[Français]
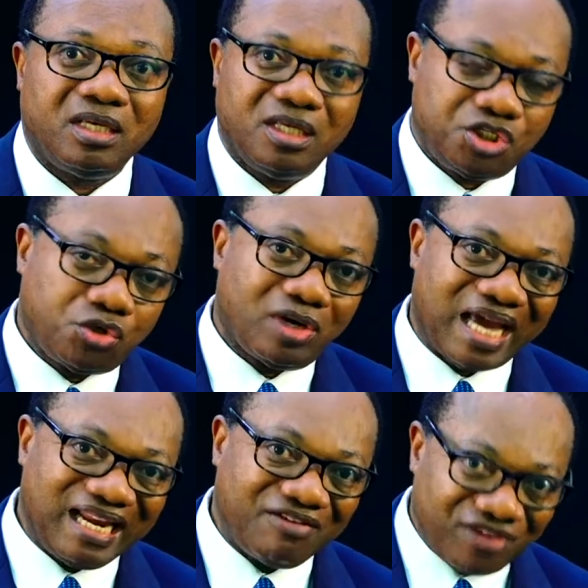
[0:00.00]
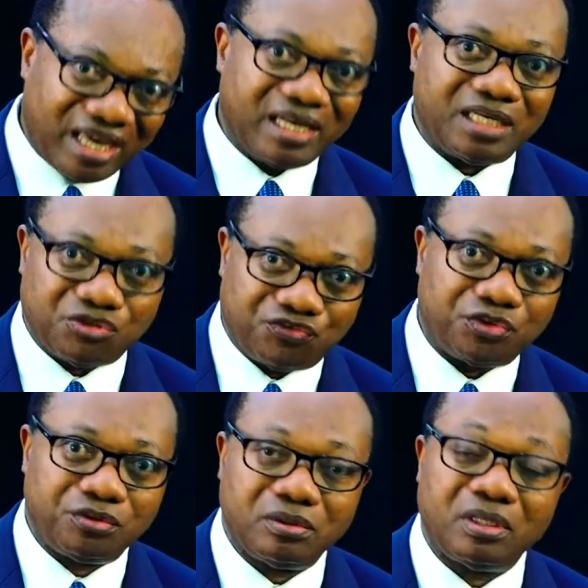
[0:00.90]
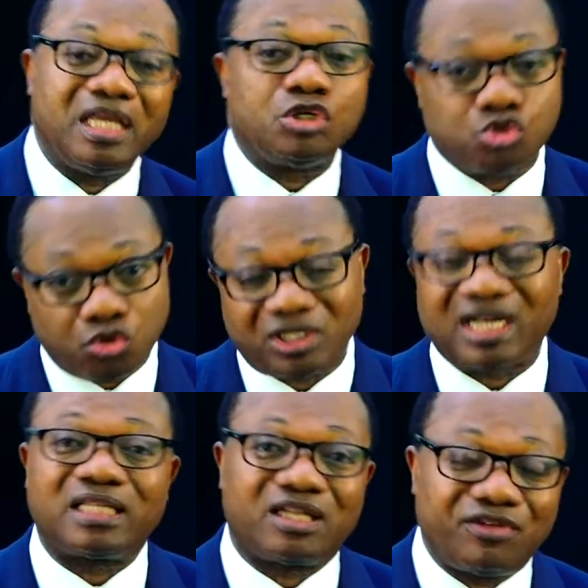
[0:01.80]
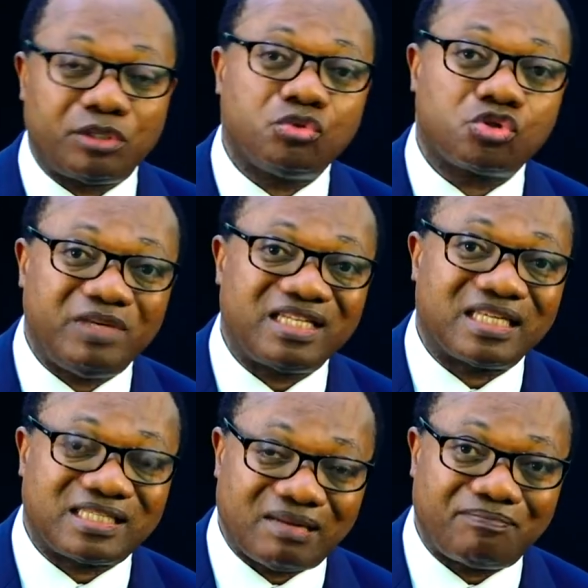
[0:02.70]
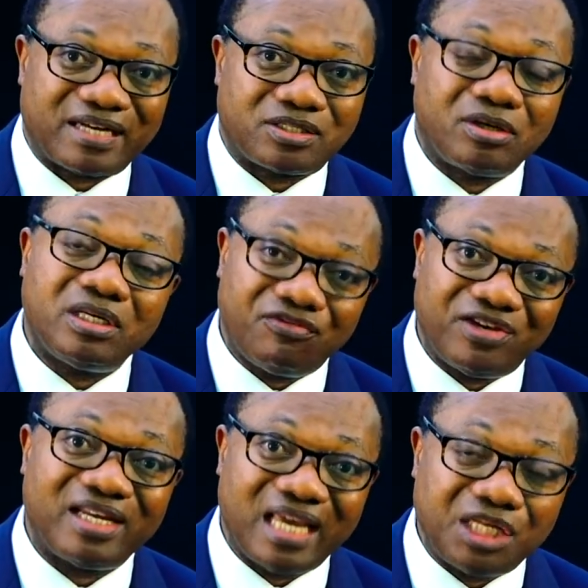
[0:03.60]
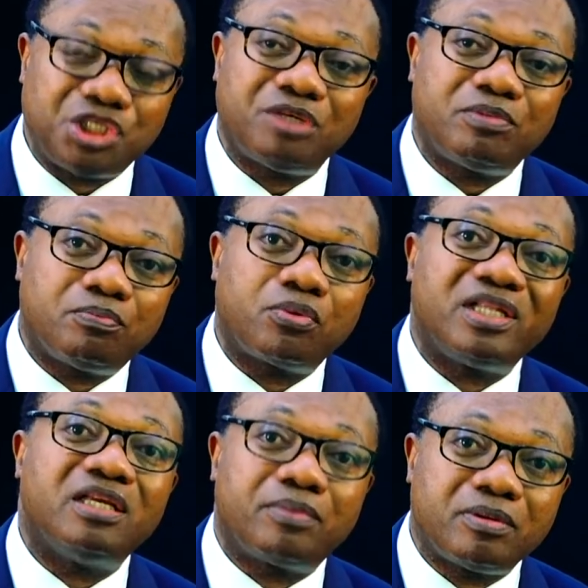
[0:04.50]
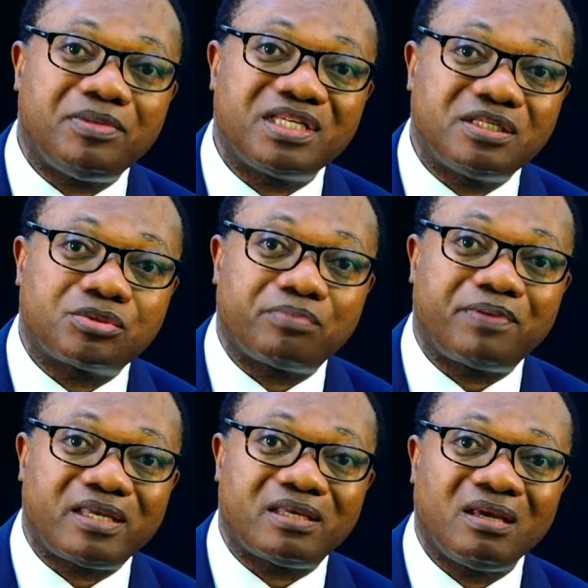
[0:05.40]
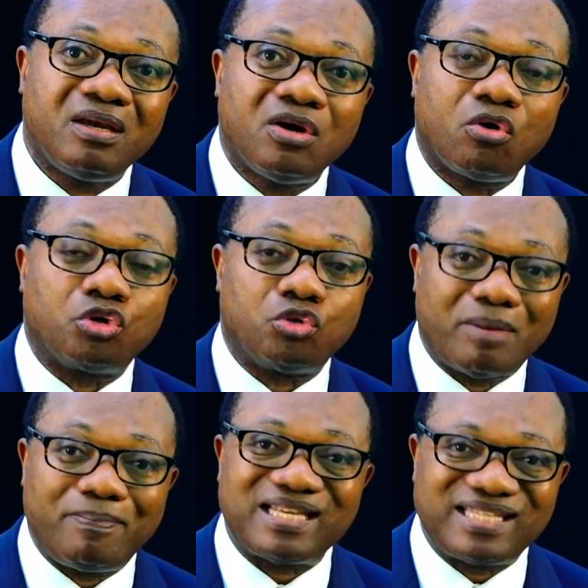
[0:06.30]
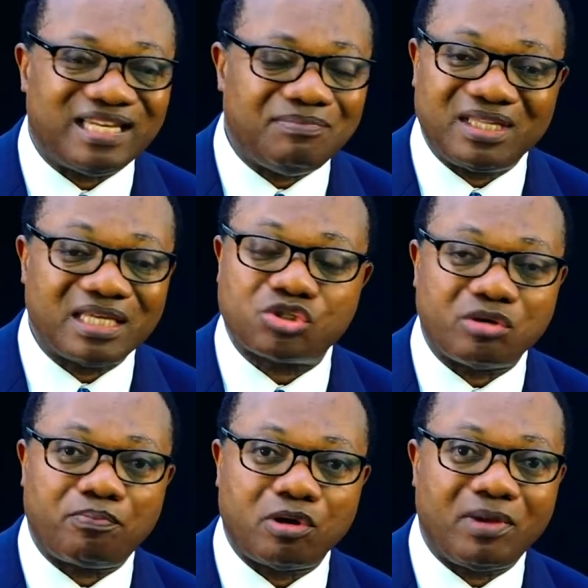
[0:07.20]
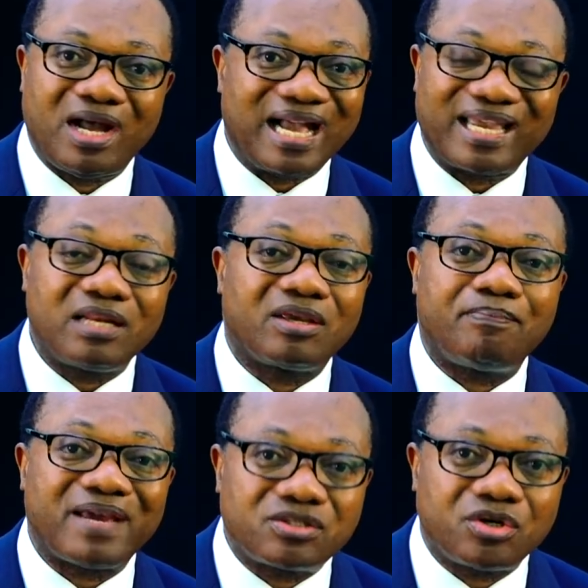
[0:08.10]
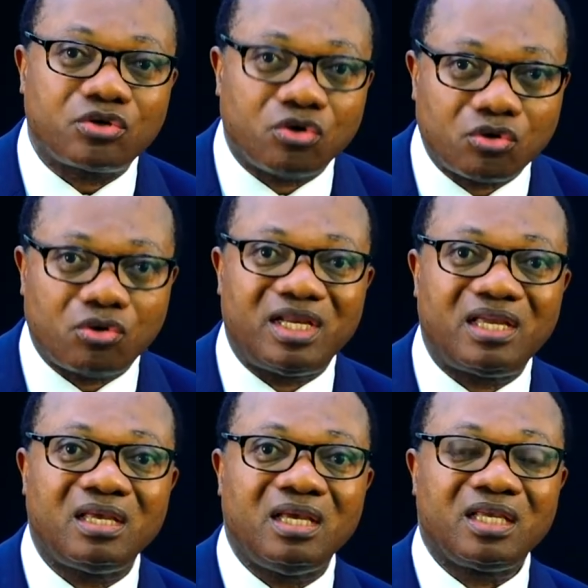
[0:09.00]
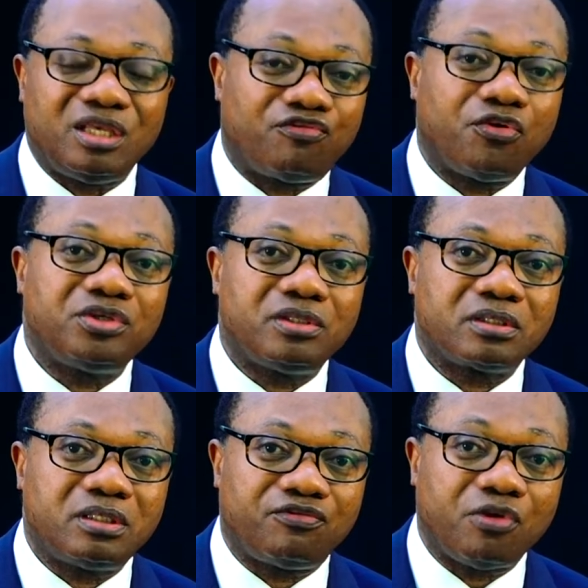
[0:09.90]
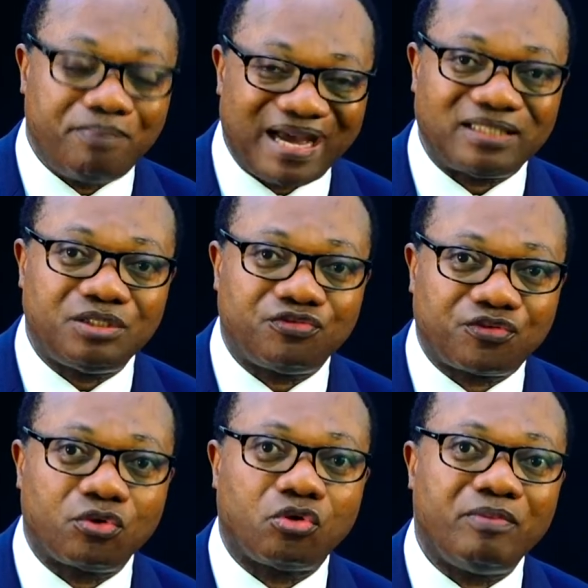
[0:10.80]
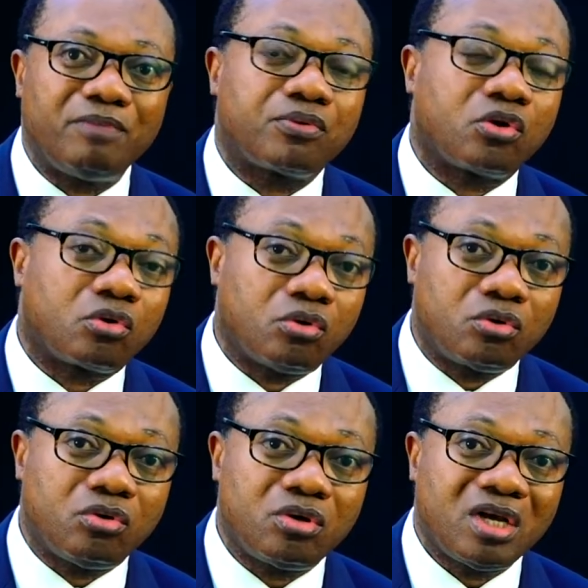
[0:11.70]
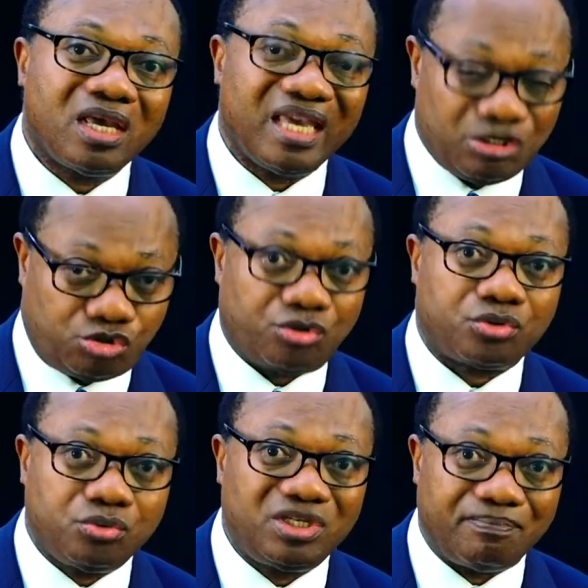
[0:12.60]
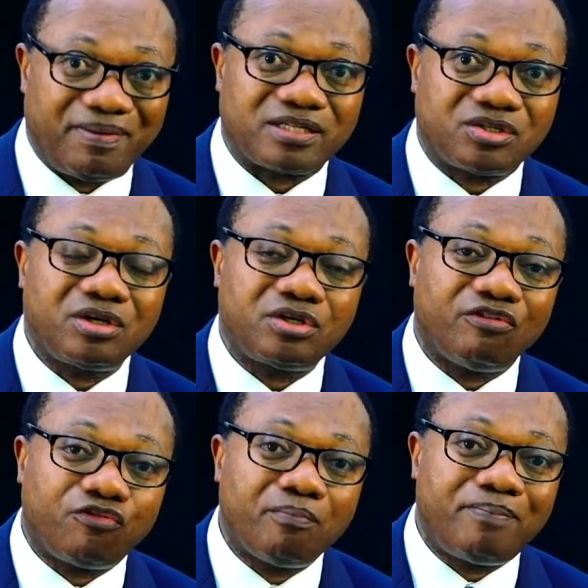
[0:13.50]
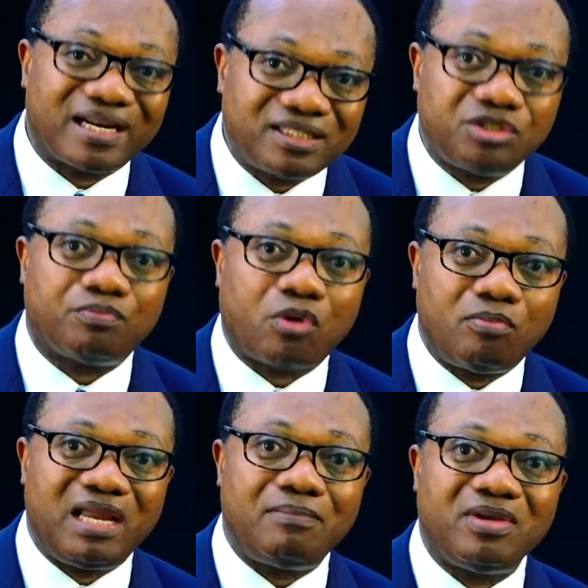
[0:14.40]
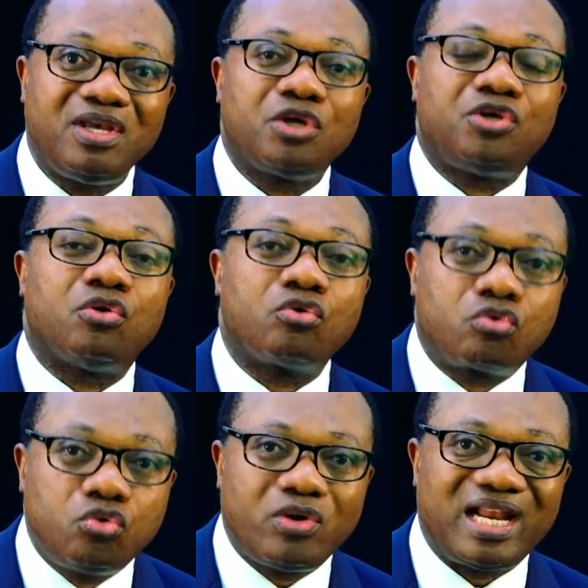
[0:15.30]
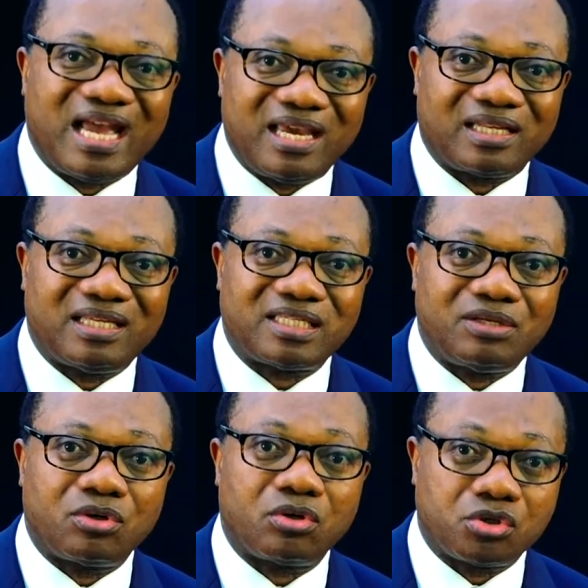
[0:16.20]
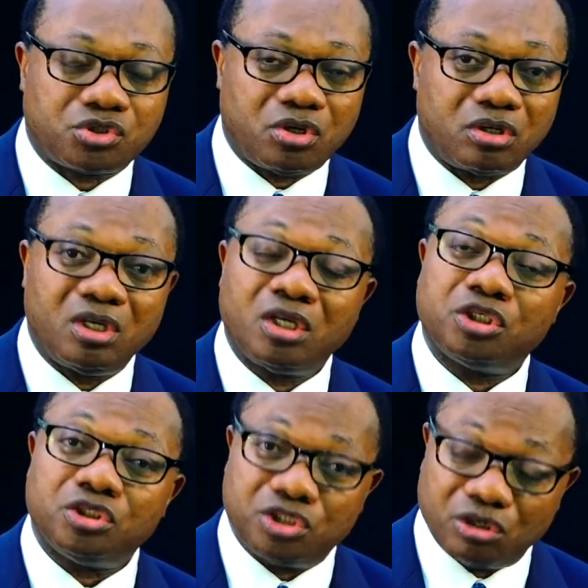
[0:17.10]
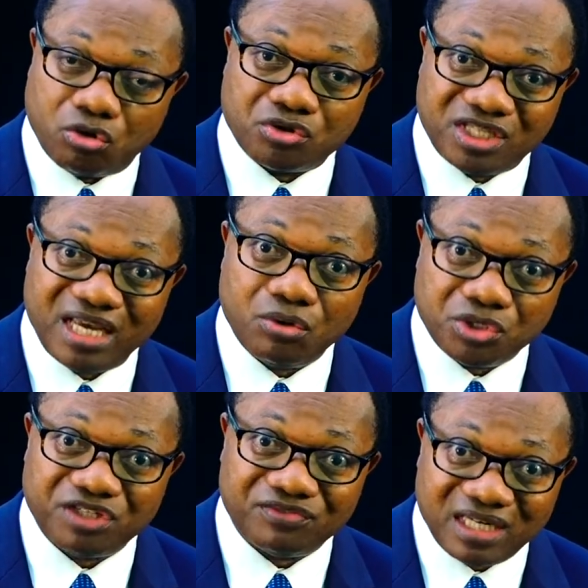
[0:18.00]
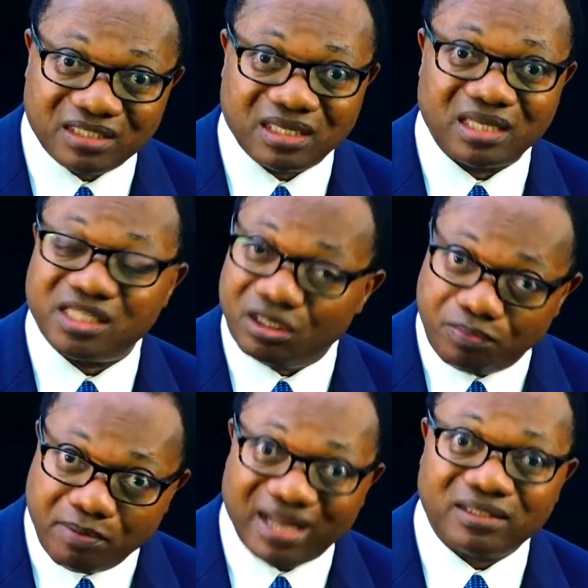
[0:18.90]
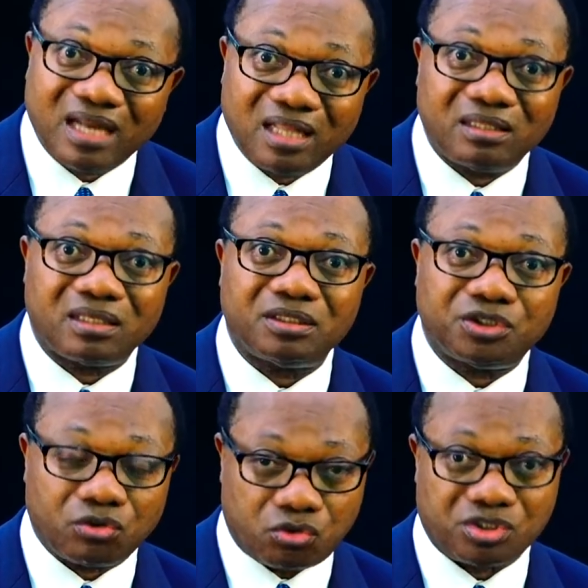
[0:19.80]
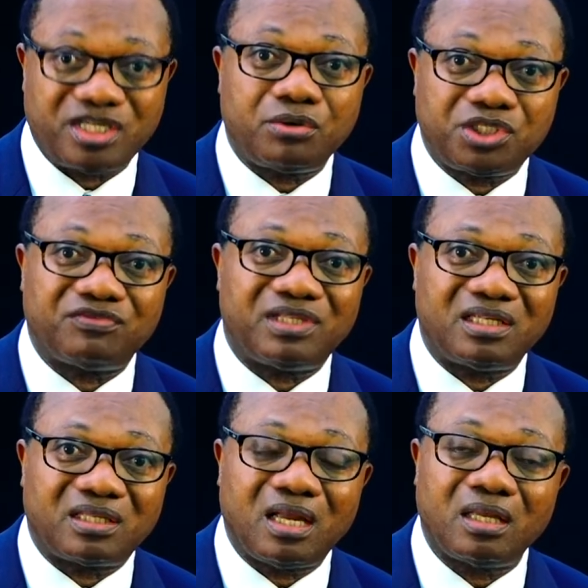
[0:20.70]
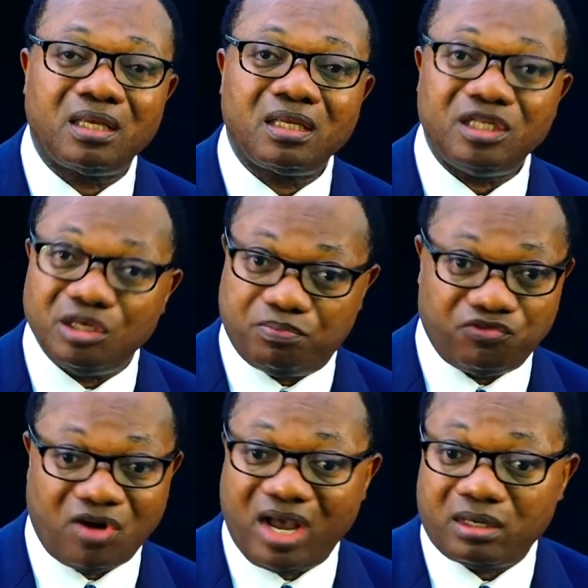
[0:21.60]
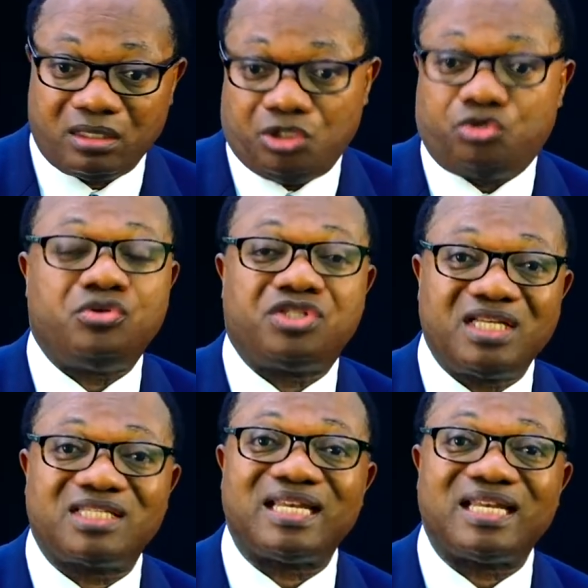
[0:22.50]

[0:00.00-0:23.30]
Si on enlève un individu, les autres 92 700 personnes deviennent éligibles pour être le Premier ministre de ce pays. On ne doit pas se limiter simplement à quelques personnes qu'on connaît qui font, qui font partie du Front commun pour le Congo et surtout des personnes qui font partie du problème, qui ont cloué la RDC donc au sol je conseille au chef de l'État, s'il peut m'entendre, je conseille au chef de l'État de pouvoir utiliser sa